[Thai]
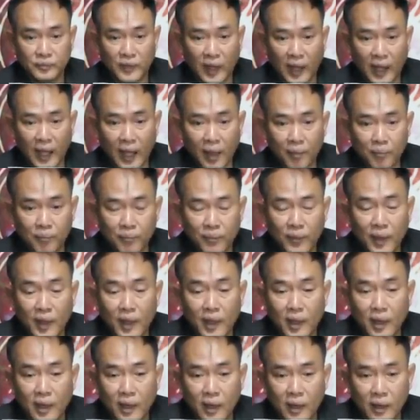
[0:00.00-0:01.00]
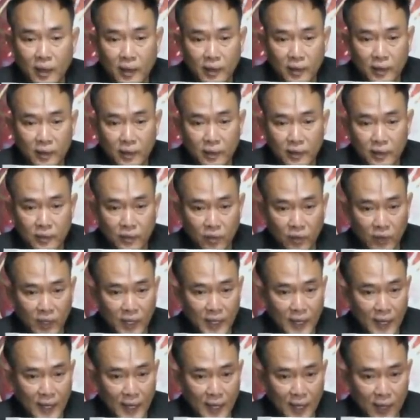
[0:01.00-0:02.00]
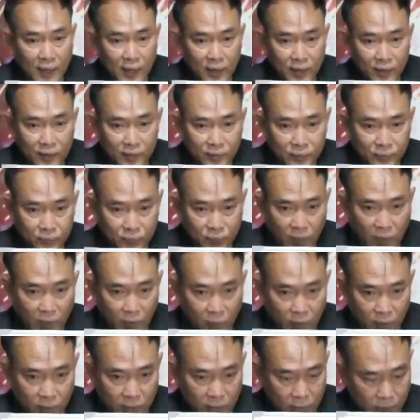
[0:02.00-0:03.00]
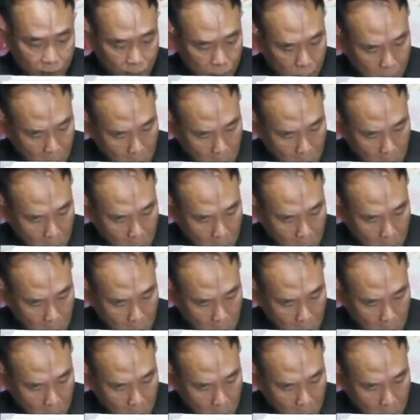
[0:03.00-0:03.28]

นะครับ ตรงนี้นะฮะเมื่อกี้